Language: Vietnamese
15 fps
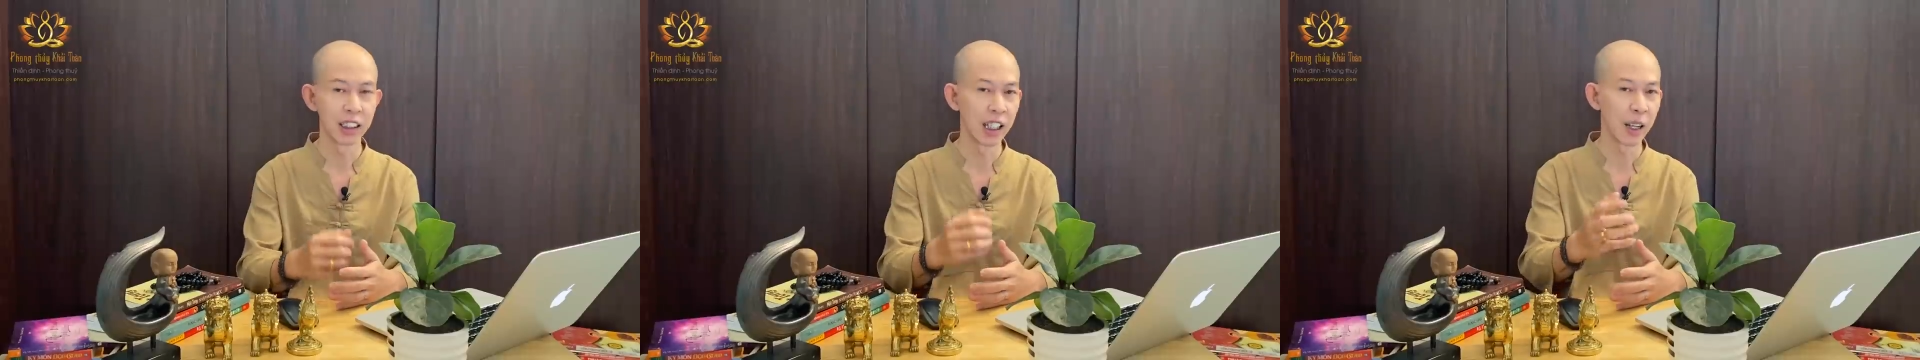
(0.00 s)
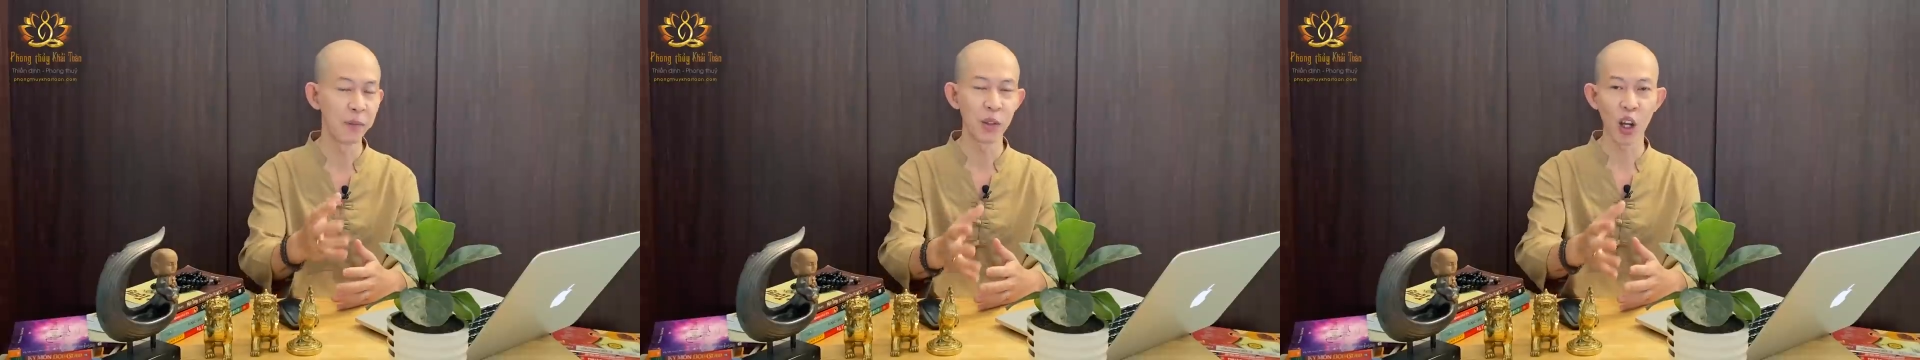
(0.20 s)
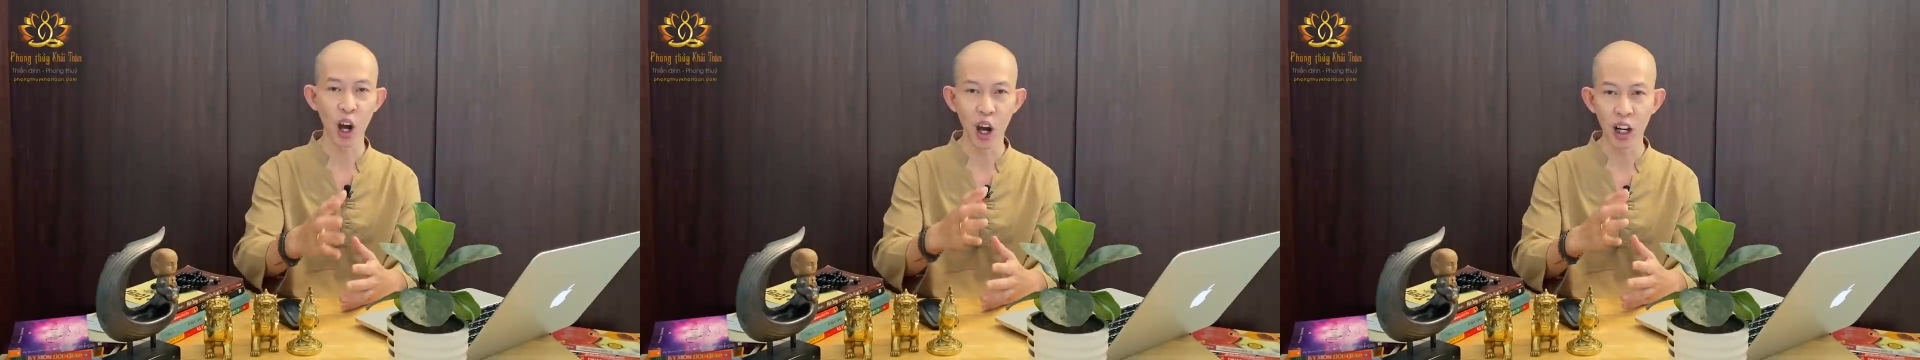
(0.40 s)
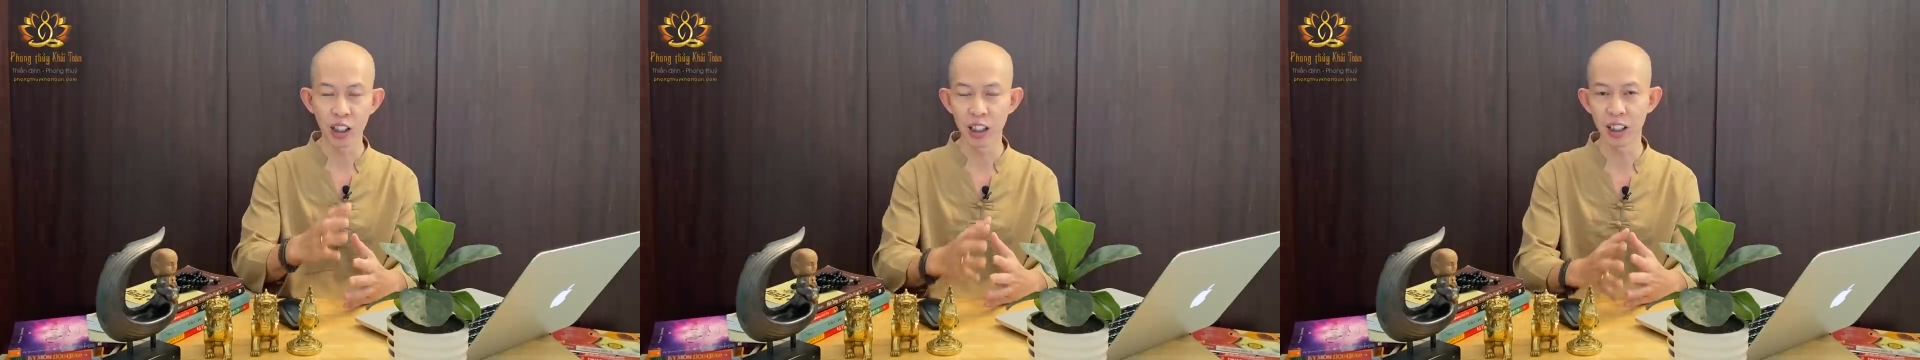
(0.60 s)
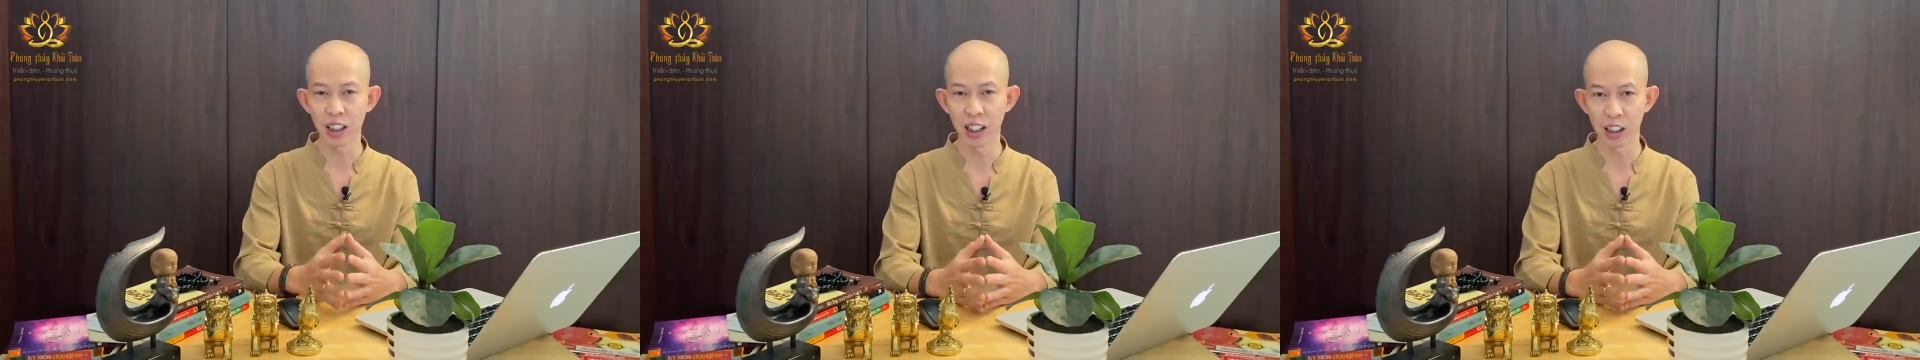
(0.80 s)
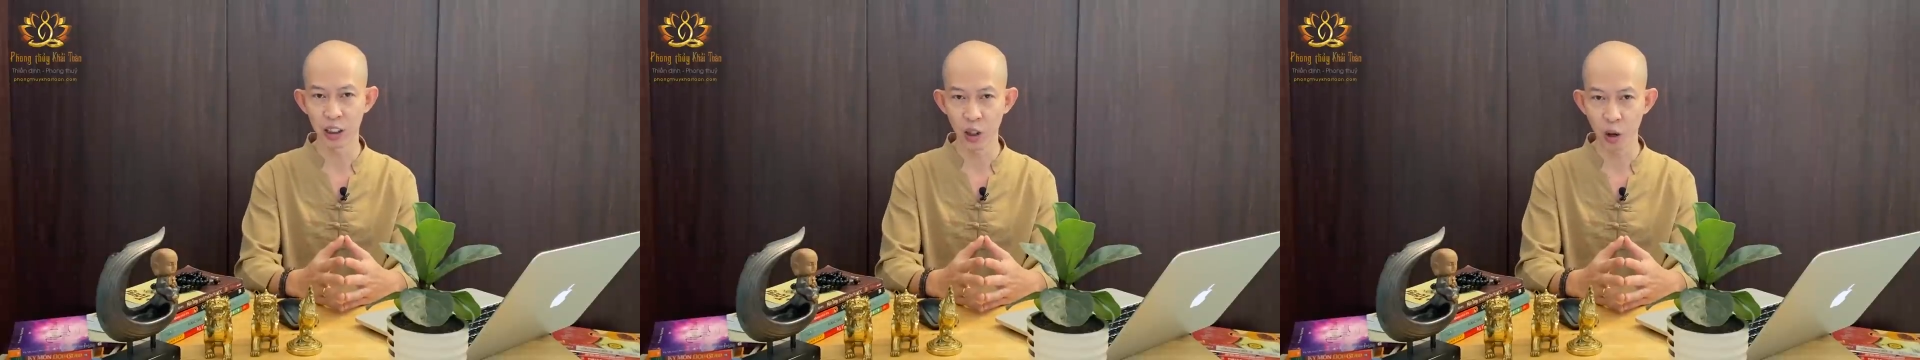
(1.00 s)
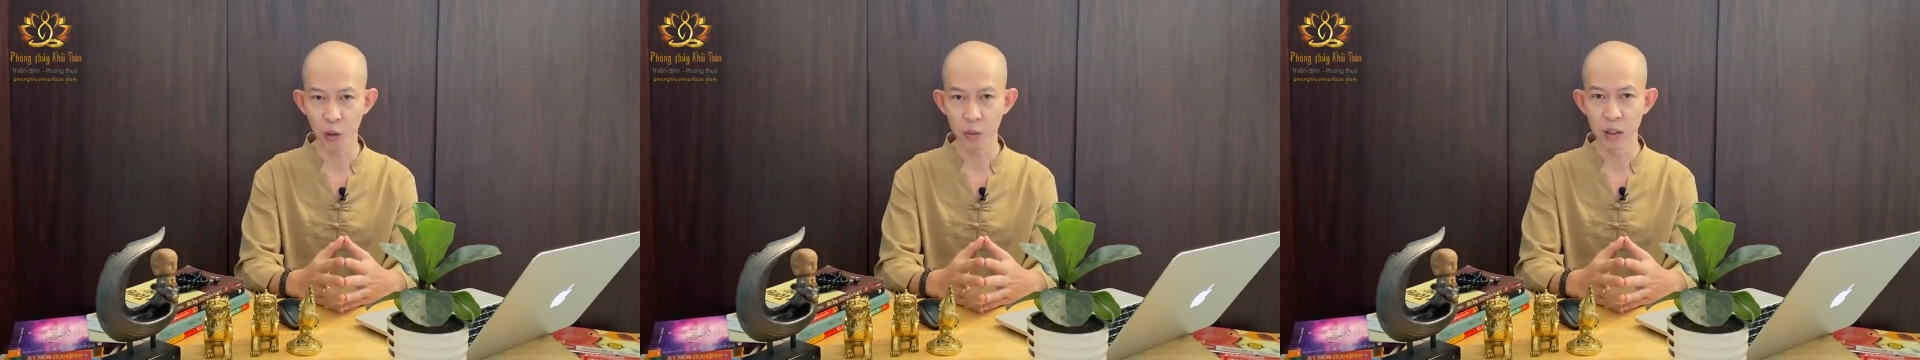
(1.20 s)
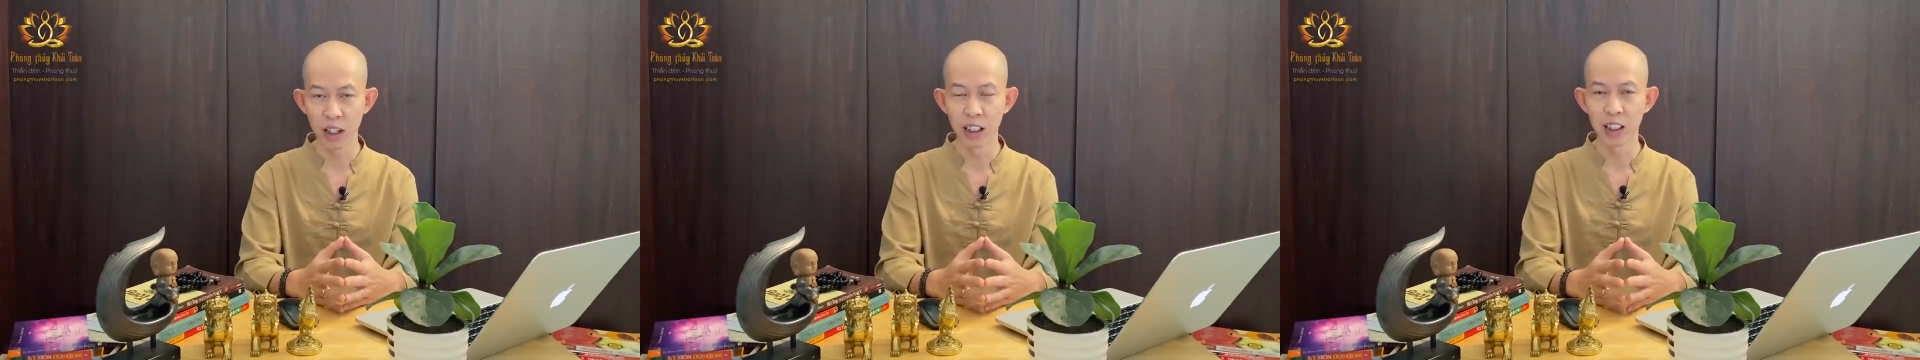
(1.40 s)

chém gió rất là tốt,